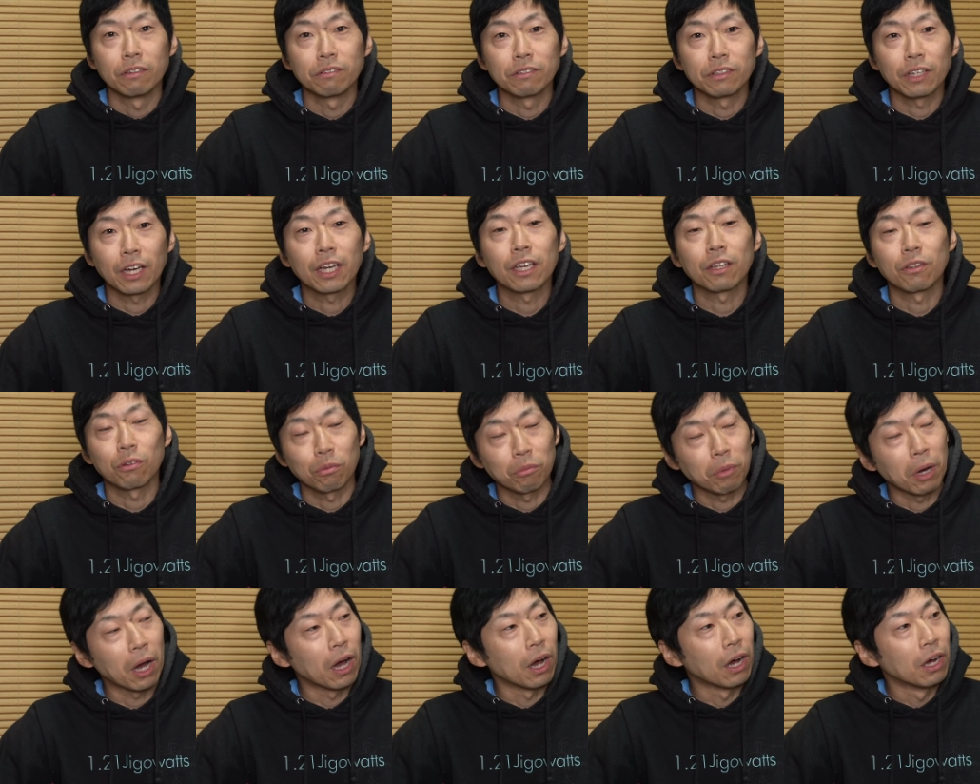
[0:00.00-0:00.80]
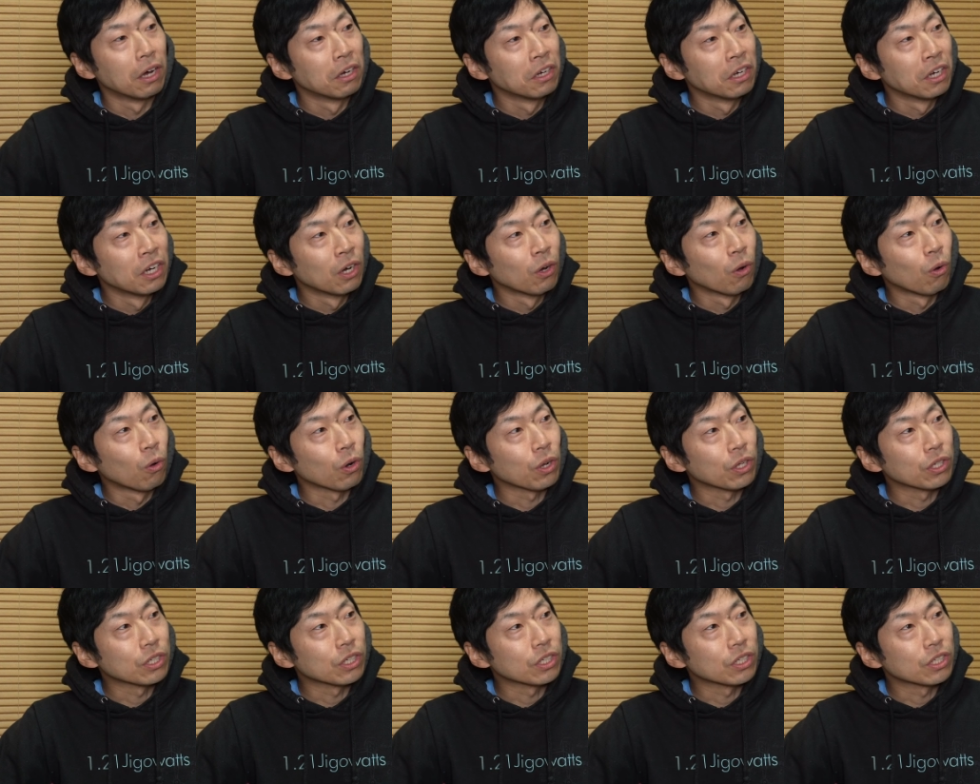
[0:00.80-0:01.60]
だけど、まあ、こ
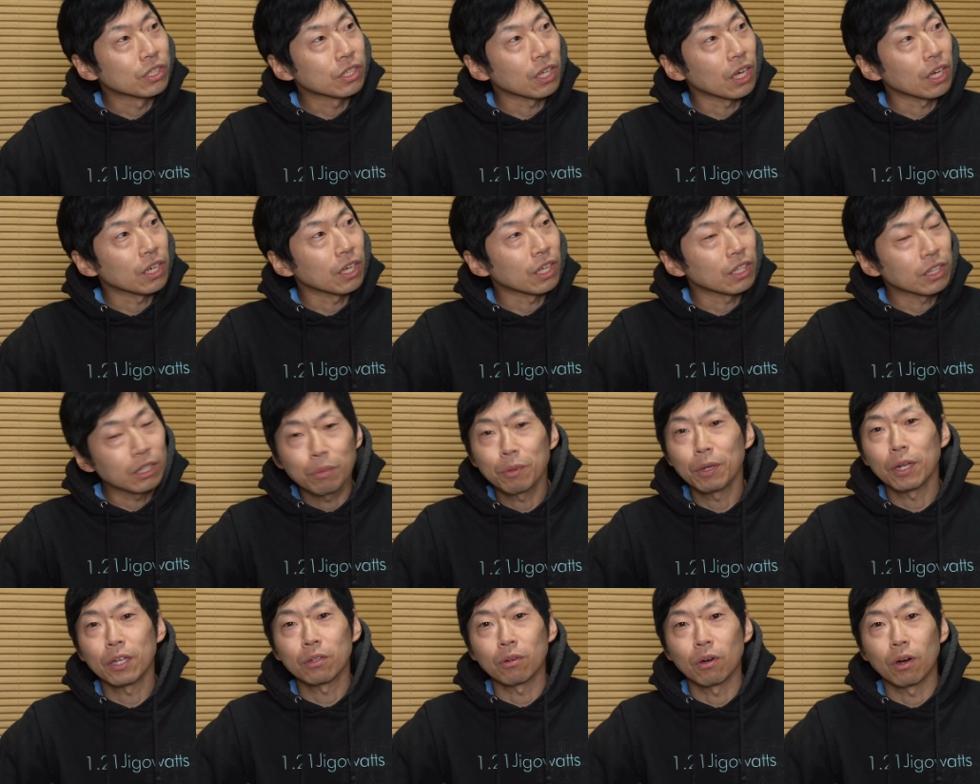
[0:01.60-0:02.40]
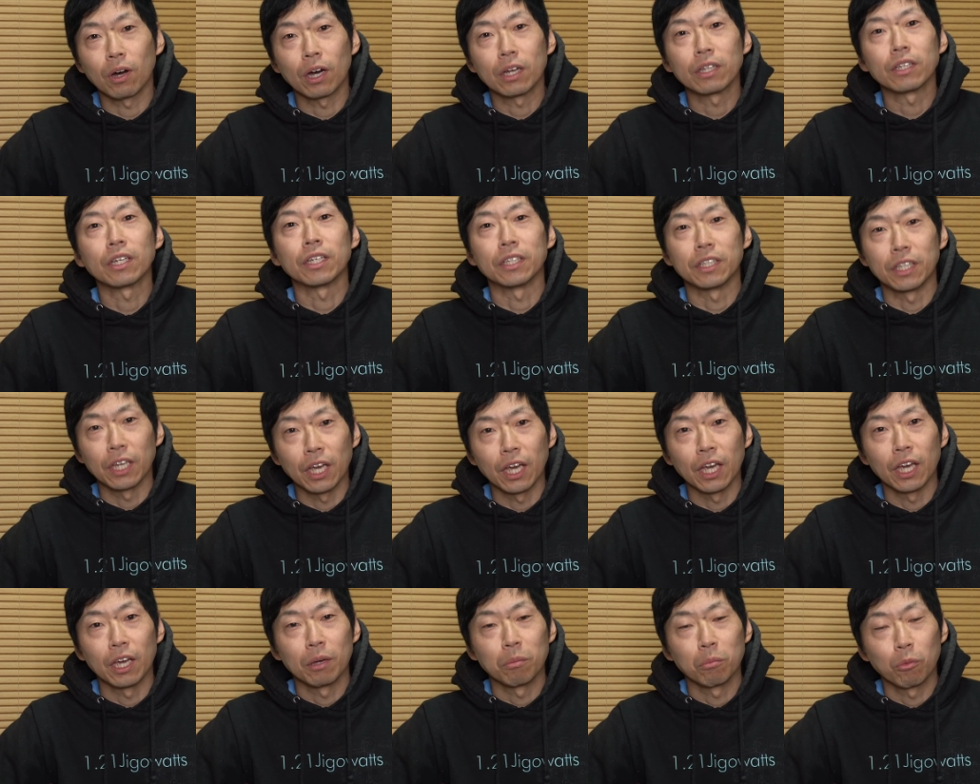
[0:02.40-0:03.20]
れ実際やってみないとわかんないん
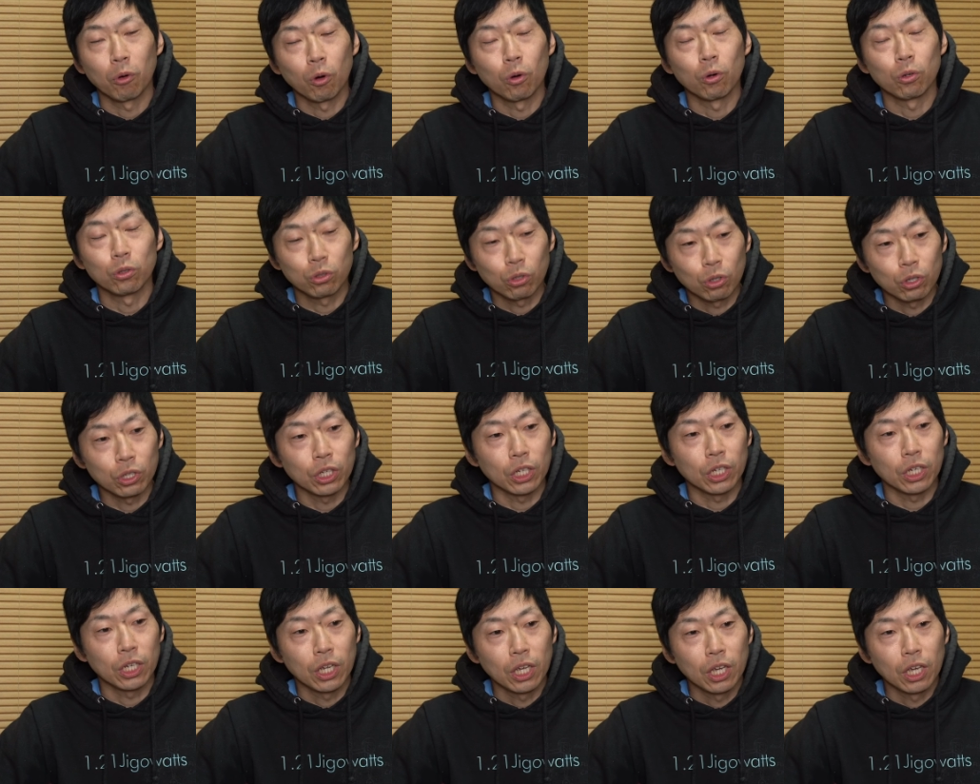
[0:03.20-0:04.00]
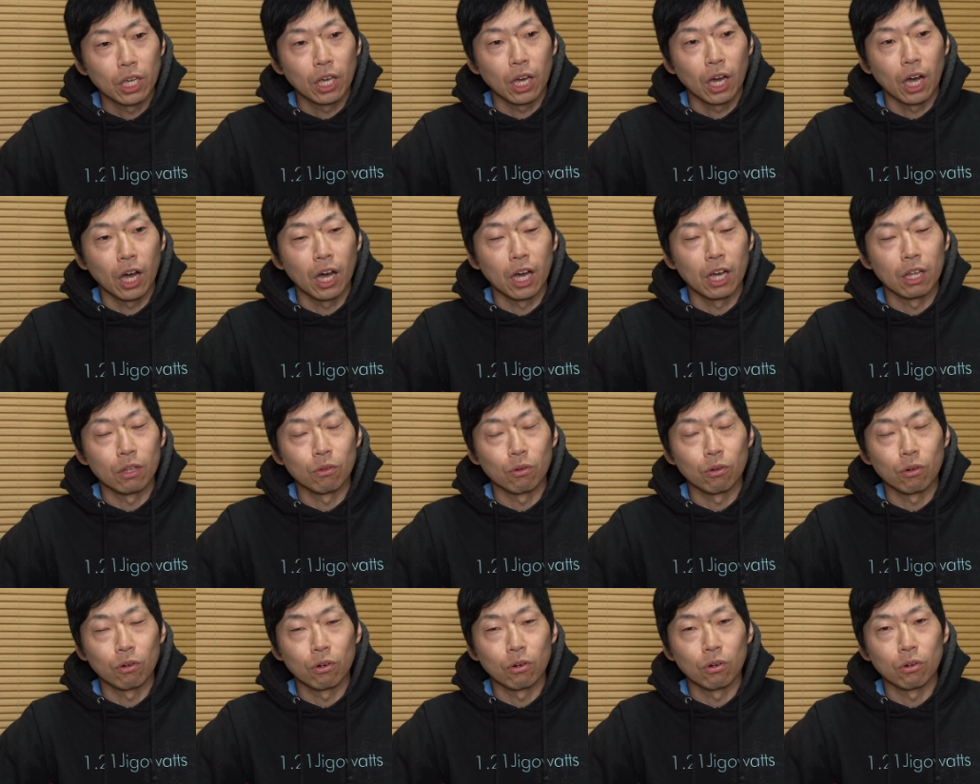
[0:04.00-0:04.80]
で、もう本当に、あ
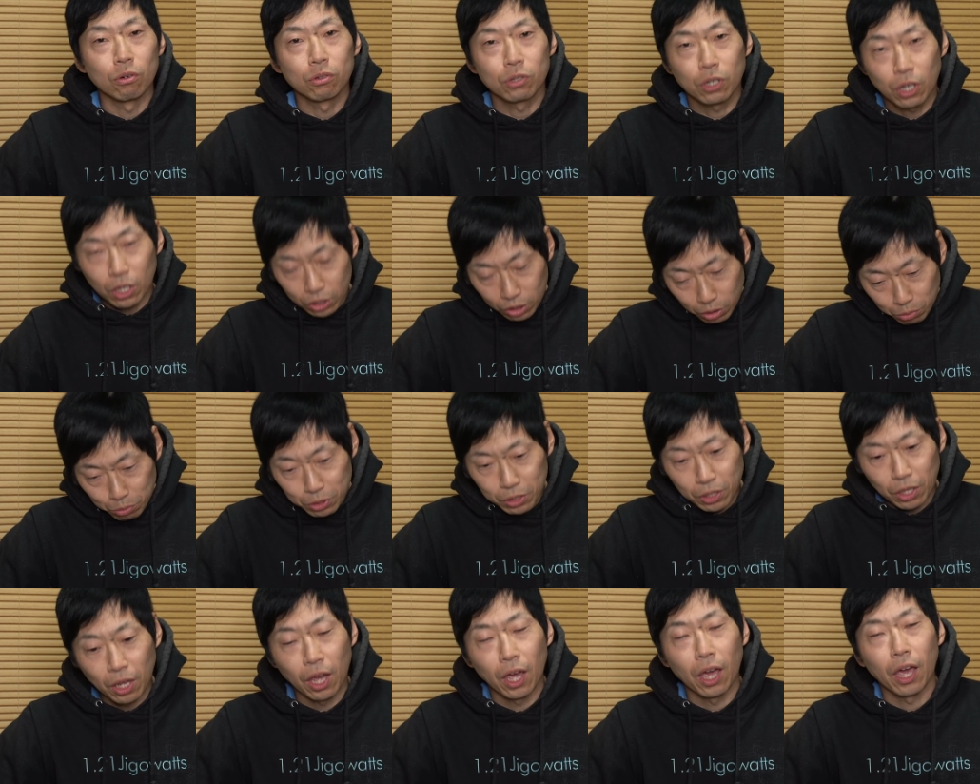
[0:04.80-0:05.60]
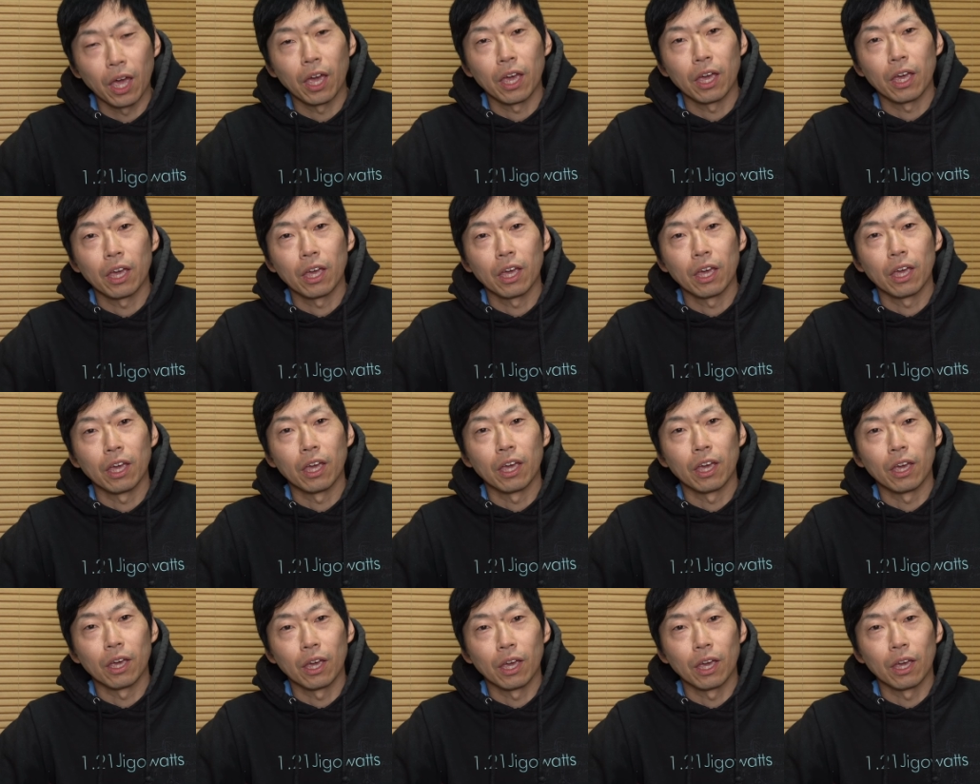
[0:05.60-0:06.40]
のー、受けてみて、
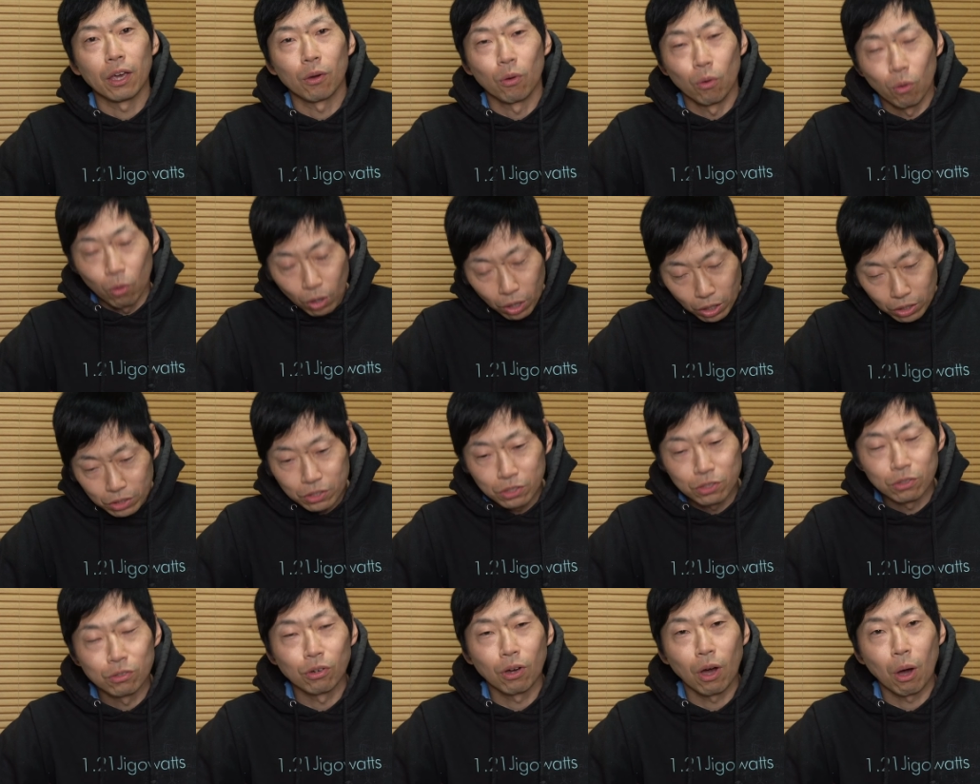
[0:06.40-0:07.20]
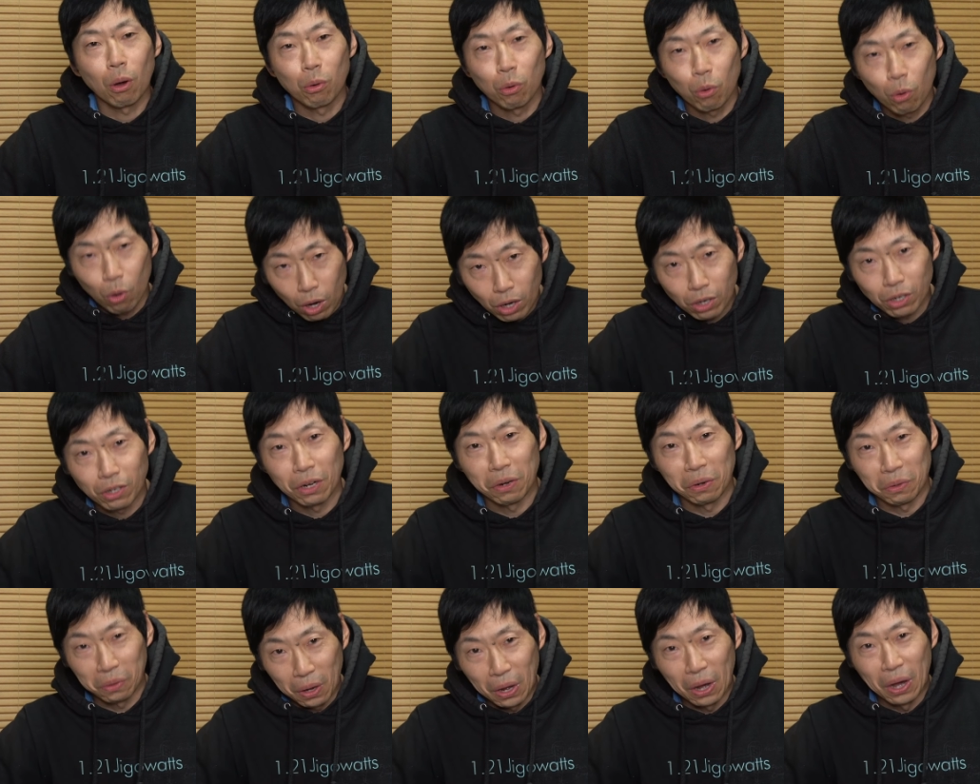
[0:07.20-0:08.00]
えー、合格するのか不合格
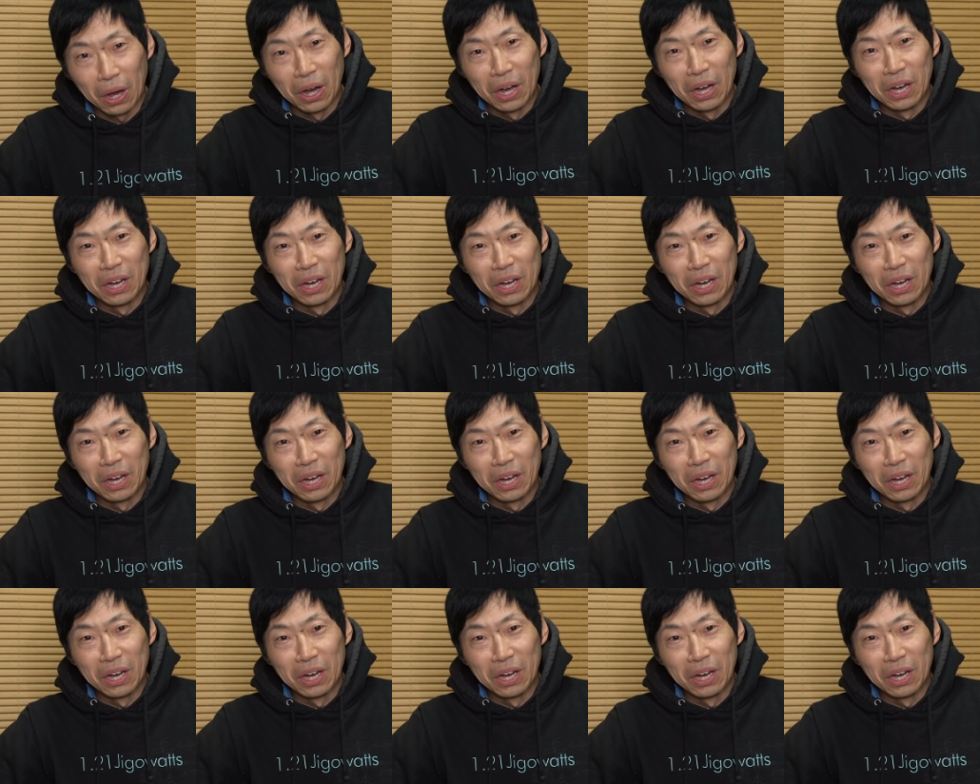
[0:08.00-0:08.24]
なのか、